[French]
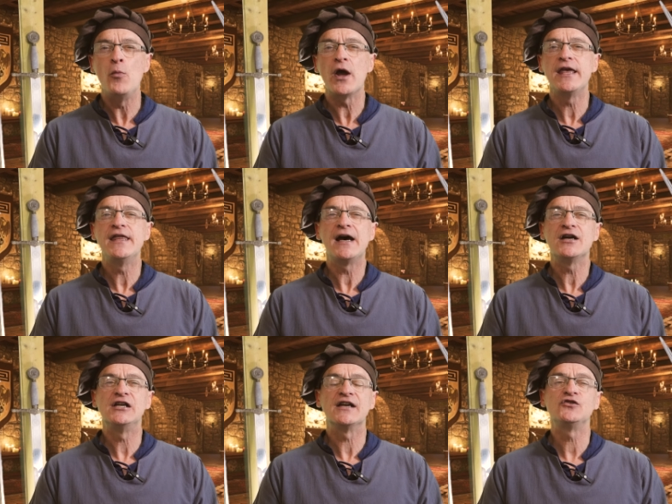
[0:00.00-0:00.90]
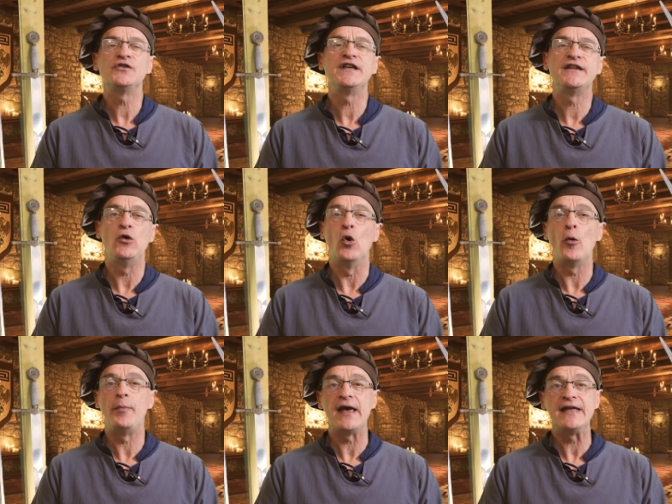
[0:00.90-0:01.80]
Au Moyen Âge, la société
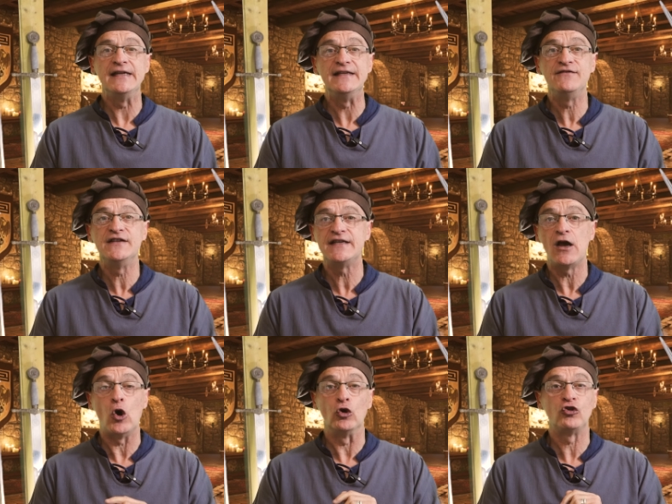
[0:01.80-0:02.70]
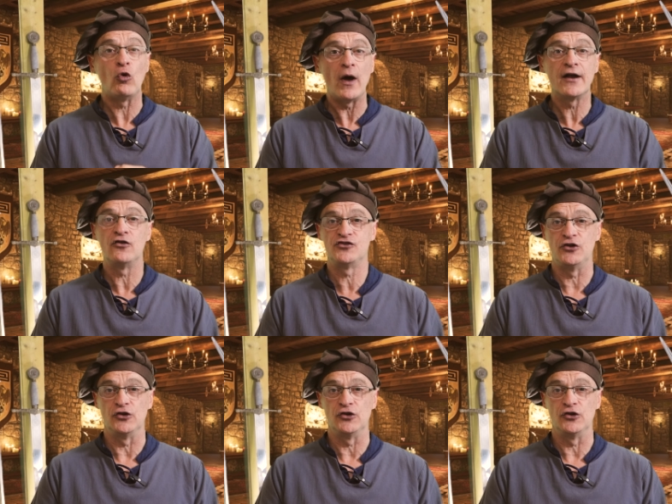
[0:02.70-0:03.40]
européenne est divisée en trois grands